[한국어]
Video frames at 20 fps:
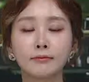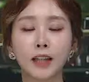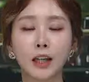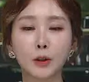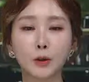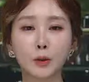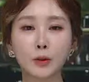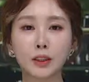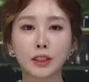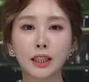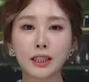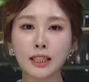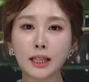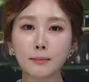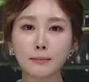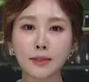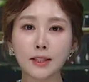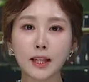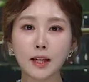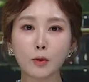안동시가
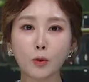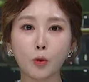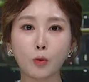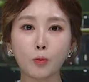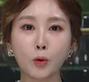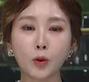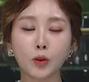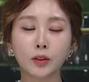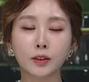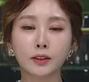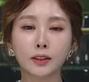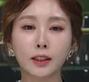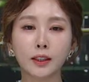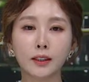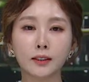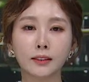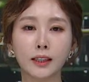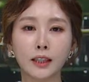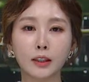3차 공모 끝에